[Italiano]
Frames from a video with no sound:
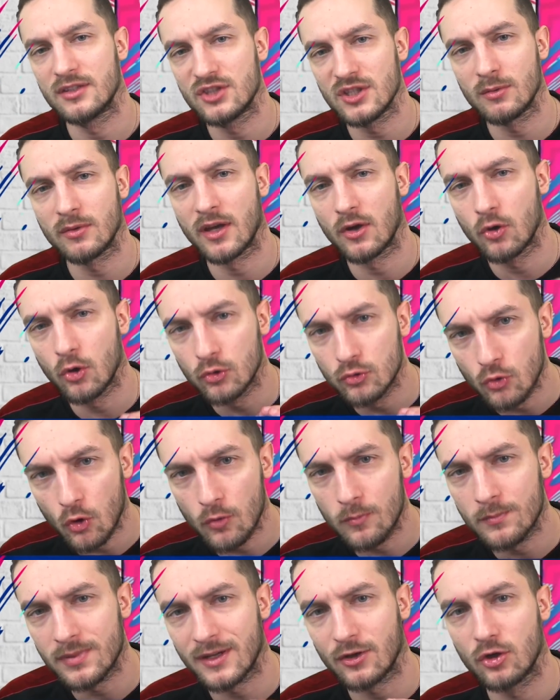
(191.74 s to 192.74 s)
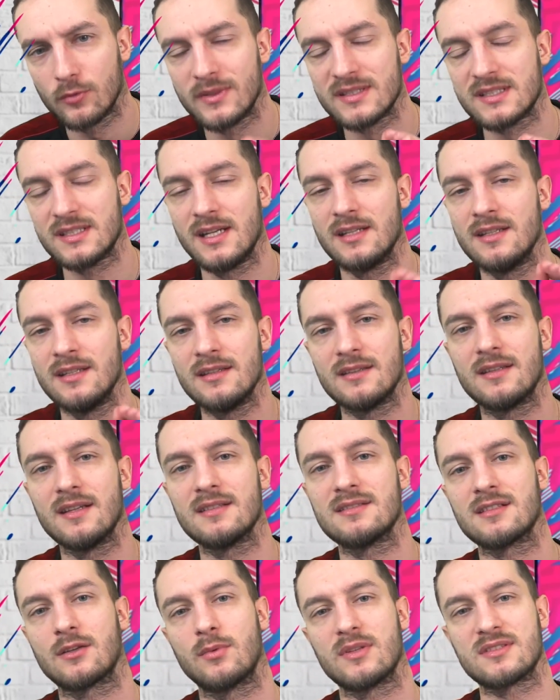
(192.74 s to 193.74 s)
diciamo che con ombra come stile
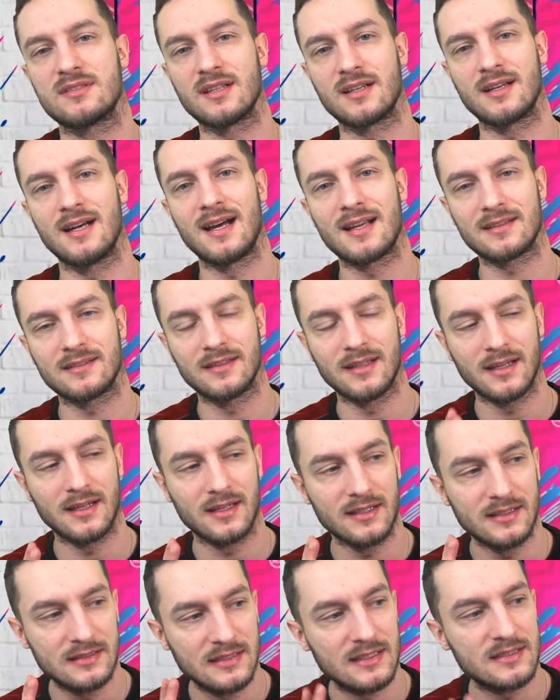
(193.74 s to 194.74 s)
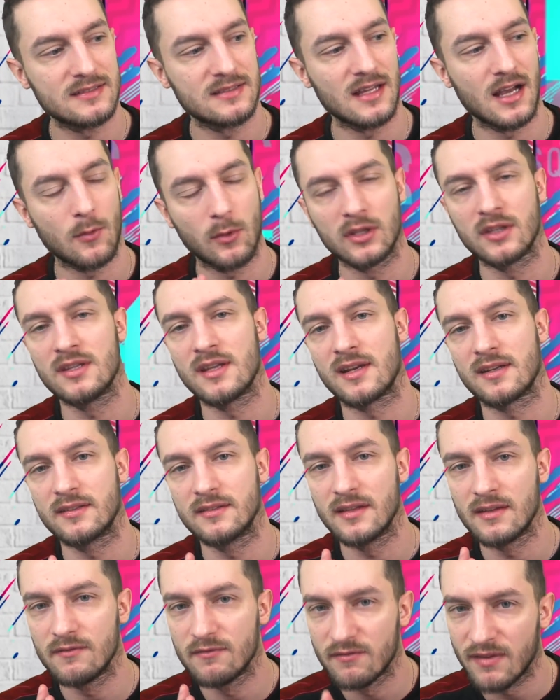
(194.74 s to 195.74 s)
d'intesa questa carta inizia a guadagnare
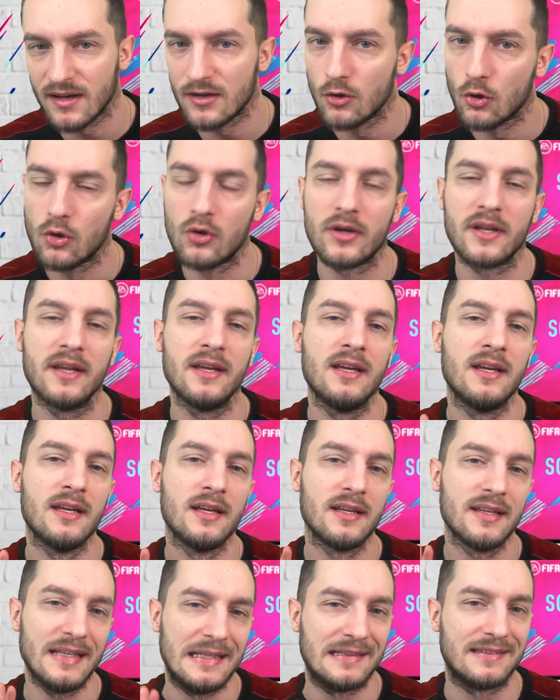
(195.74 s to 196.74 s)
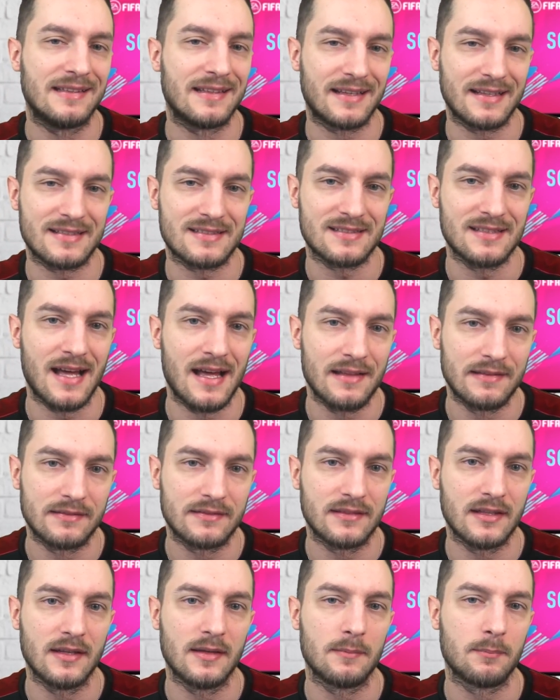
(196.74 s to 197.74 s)
del valore
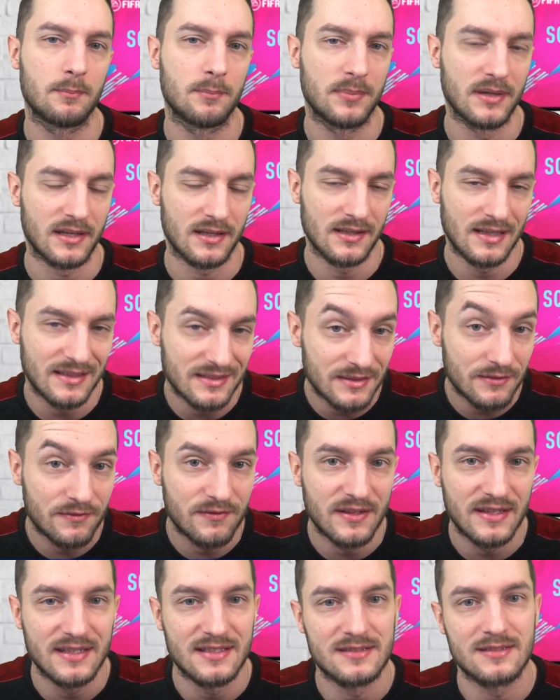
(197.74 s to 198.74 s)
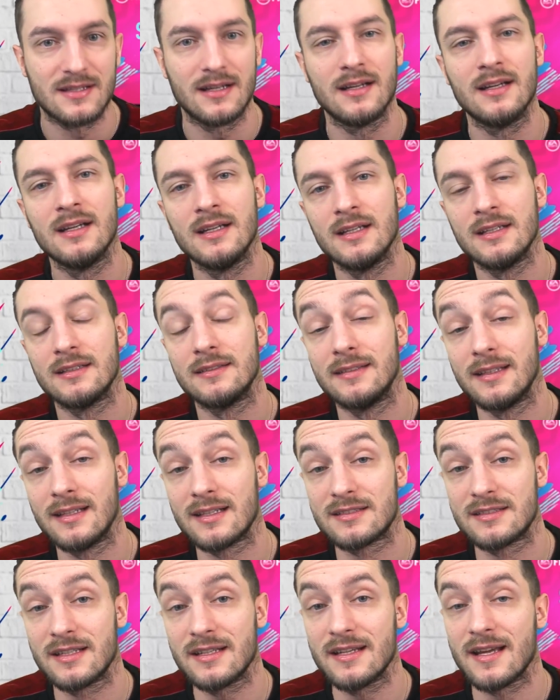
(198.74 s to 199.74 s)
interessante per la difesa
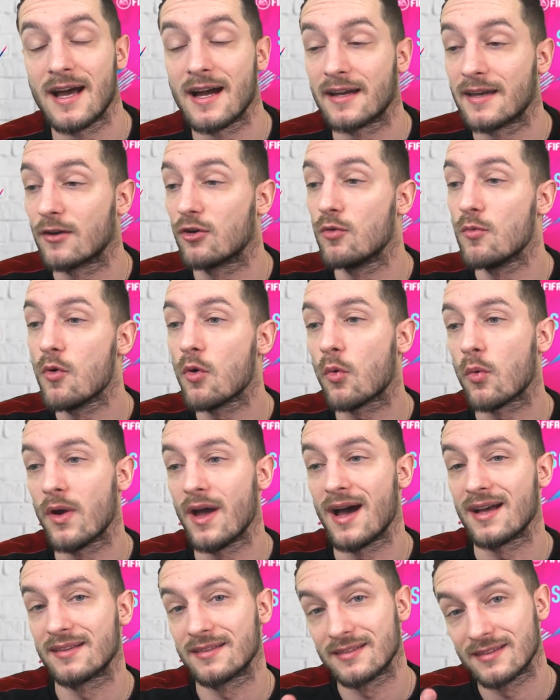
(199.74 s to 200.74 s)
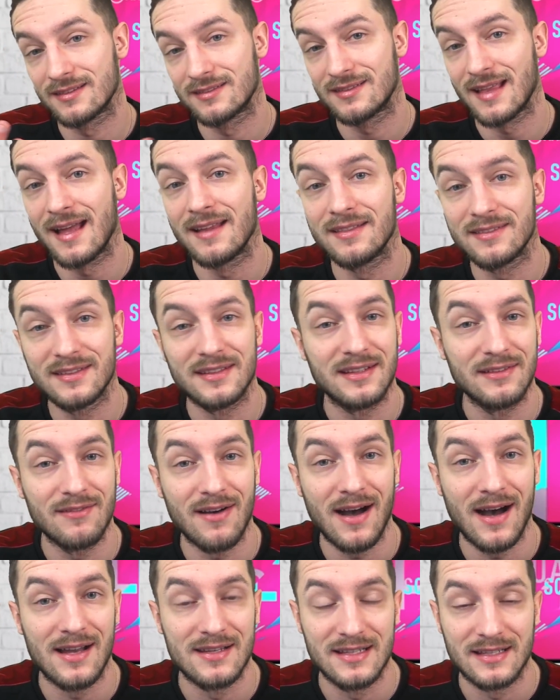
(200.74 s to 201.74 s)
della Serie A che comunque ha tanti
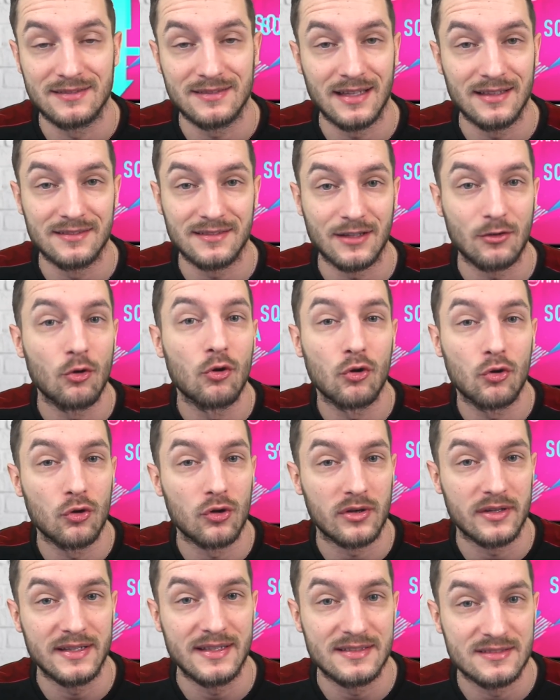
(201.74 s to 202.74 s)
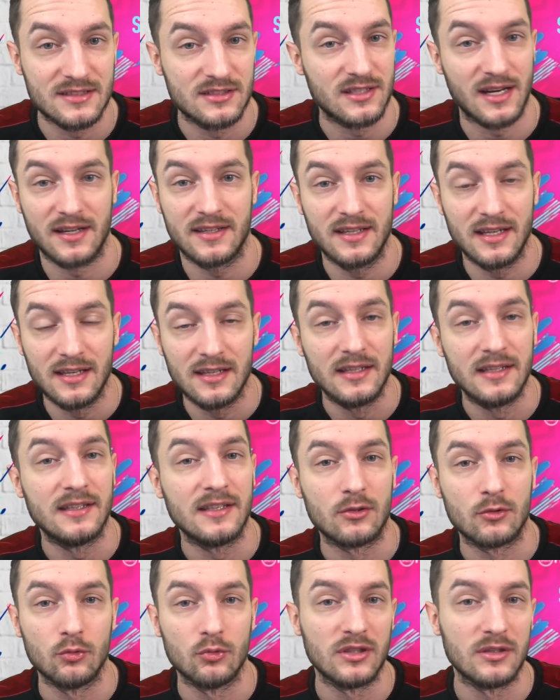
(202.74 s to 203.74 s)
rivali, ha tanta concorrenza tra
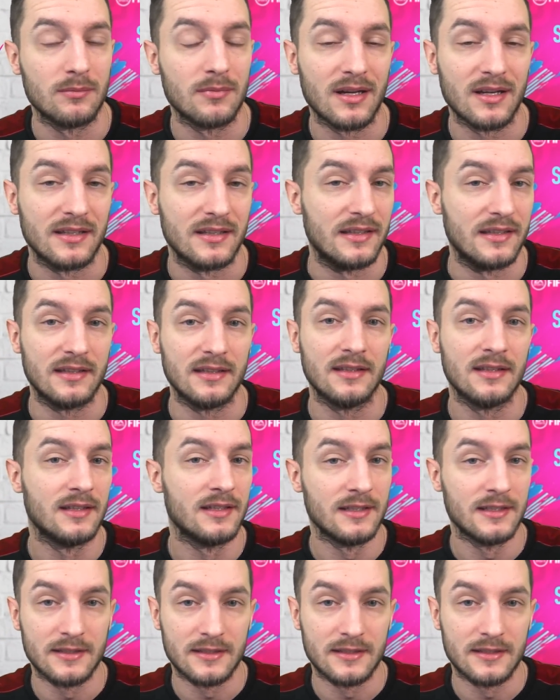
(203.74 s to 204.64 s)
Chiellini, Koulibaly,